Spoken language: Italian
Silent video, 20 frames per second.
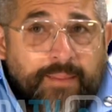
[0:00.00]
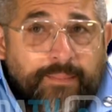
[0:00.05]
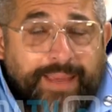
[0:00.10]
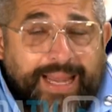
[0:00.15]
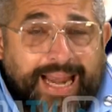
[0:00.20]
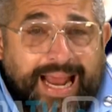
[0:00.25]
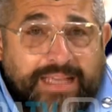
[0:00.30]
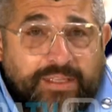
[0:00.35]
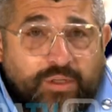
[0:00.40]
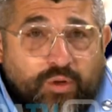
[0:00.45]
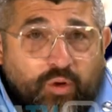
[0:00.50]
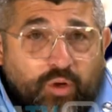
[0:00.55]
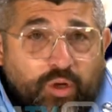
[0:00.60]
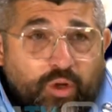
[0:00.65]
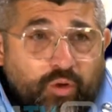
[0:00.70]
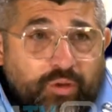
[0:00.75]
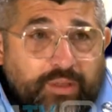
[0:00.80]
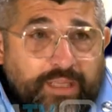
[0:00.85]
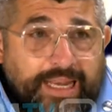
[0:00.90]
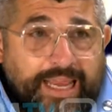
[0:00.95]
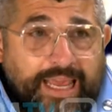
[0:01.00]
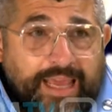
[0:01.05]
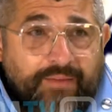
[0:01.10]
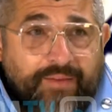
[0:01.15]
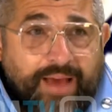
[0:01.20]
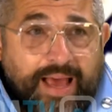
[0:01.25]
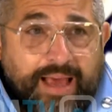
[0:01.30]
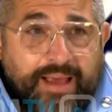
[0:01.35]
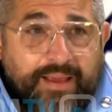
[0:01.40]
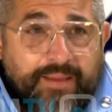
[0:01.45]
per Ascoli
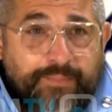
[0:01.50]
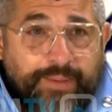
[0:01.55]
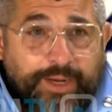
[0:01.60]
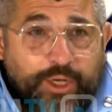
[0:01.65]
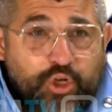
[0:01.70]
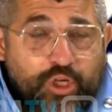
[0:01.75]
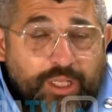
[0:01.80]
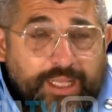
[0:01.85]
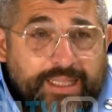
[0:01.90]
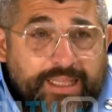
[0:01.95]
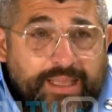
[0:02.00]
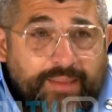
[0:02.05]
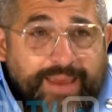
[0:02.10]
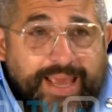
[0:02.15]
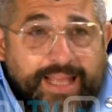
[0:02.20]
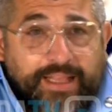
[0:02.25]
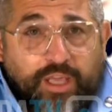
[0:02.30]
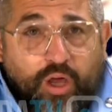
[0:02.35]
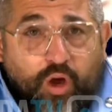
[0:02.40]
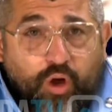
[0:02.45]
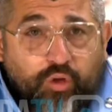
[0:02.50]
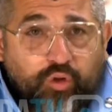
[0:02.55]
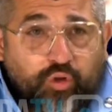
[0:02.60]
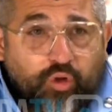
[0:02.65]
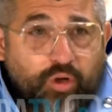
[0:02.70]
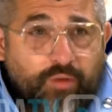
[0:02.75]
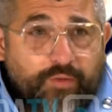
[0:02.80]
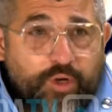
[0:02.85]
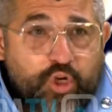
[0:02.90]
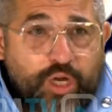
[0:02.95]
otteneva precedentemente 8
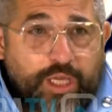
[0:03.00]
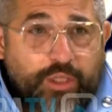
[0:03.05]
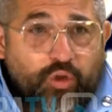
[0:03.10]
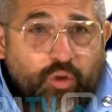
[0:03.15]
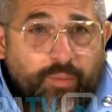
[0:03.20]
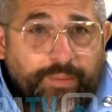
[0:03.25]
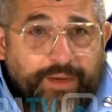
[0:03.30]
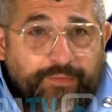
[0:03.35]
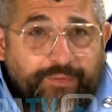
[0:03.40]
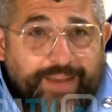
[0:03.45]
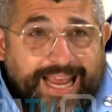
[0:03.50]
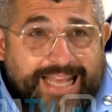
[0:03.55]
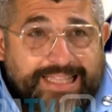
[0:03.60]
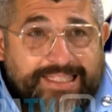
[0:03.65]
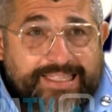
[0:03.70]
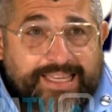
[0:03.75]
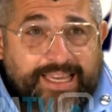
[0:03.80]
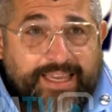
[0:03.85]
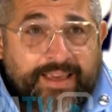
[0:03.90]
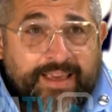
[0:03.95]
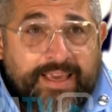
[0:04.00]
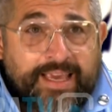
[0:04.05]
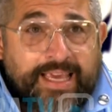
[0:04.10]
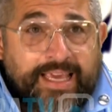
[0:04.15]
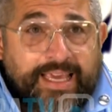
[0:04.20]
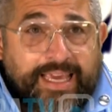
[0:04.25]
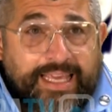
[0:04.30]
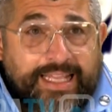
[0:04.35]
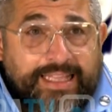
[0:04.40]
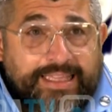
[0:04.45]
900 preferenze,
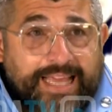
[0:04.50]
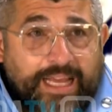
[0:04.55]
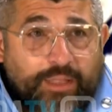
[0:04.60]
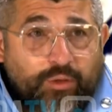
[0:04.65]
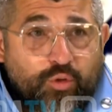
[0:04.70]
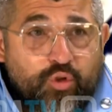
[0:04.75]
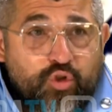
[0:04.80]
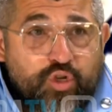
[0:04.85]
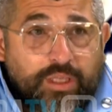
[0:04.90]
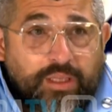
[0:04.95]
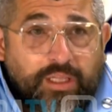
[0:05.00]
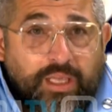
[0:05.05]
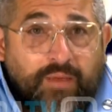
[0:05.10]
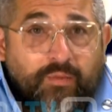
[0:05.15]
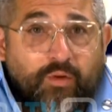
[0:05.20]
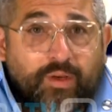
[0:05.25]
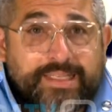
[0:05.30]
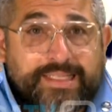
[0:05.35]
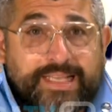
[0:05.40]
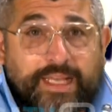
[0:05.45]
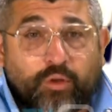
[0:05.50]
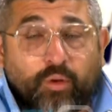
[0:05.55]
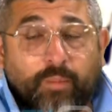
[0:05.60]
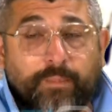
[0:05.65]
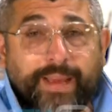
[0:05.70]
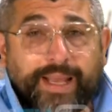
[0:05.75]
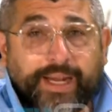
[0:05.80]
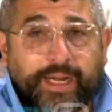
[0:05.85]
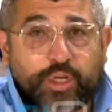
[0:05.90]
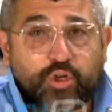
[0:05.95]
il dato oggettivo è stato
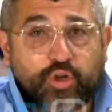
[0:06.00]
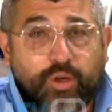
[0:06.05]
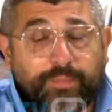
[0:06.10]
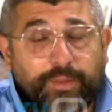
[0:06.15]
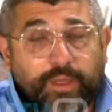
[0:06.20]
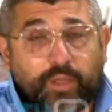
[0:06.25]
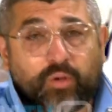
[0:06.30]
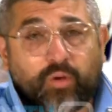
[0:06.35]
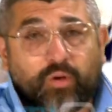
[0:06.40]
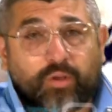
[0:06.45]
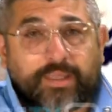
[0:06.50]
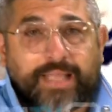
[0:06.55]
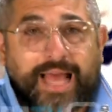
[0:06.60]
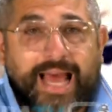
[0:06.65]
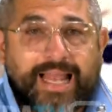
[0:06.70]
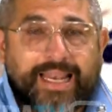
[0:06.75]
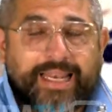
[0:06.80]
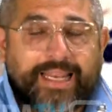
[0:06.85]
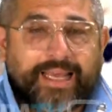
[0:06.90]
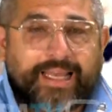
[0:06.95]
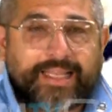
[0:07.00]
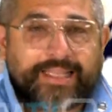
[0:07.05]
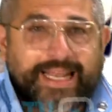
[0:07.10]
ben recepito dal,